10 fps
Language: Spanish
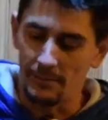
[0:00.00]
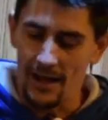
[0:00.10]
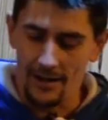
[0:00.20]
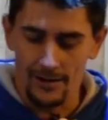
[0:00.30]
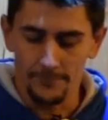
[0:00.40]

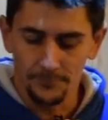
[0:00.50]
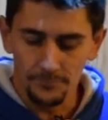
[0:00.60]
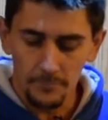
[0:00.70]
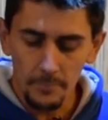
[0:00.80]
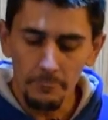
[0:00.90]
palanca.
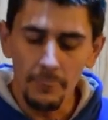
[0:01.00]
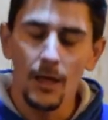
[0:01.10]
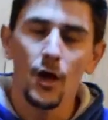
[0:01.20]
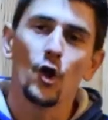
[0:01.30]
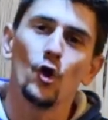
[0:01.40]

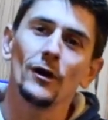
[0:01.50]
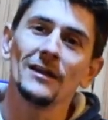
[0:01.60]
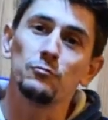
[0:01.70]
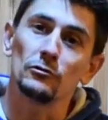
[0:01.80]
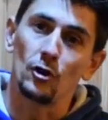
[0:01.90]

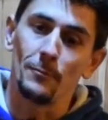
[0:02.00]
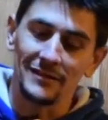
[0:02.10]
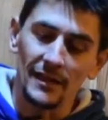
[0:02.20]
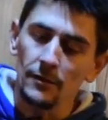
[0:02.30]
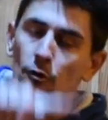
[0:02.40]
Cogéis vuestro
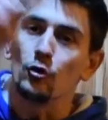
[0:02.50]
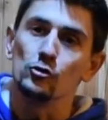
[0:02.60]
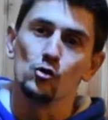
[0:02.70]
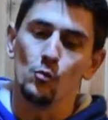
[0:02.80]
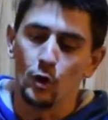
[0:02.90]
patín con
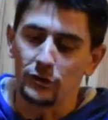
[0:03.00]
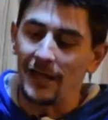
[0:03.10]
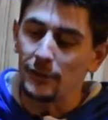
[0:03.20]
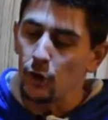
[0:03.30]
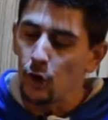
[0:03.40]
su bota
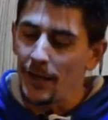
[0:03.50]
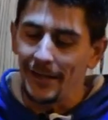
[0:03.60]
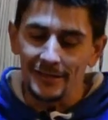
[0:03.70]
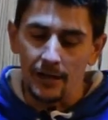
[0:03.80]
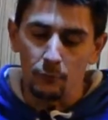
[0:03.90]
y todo, le
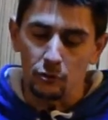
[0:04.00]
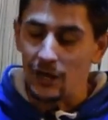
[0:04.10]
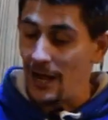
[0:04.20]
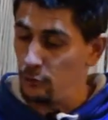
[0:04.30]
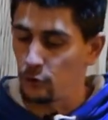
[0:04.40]
quitamos
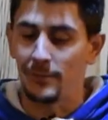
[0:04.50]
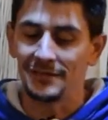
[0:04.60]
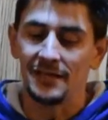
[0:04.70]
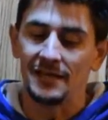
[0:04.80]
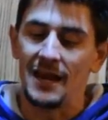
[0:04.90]
al otro
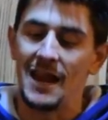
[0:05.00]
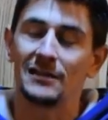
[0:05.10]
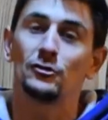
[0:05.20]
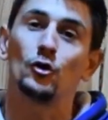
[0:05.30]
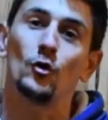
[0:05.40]
patín
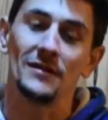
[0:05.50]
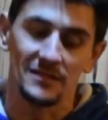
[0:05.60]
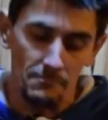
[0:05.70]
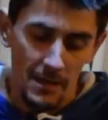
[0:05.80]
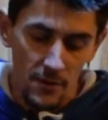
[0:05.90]
las dos ruedas
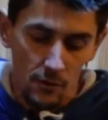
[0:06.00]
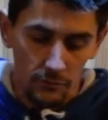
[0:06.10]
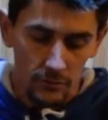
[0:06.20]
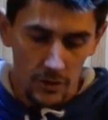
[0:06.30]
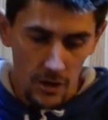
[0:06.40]
del medio,
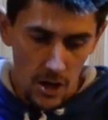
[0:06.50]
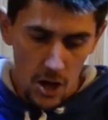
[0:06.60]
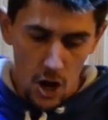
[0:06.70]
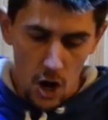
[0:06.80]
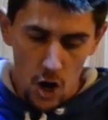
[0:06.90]

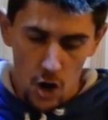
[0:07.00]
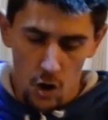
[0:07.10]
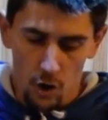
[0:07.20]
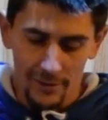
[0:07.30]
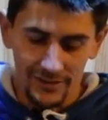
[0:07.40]

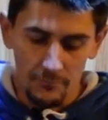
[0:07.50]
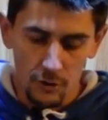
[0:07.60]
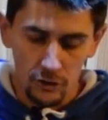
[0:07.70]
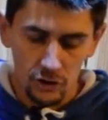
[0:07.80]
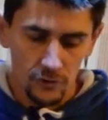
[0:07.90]
lo
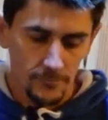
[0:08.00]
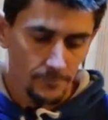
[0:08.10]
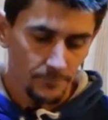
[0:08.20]
metemos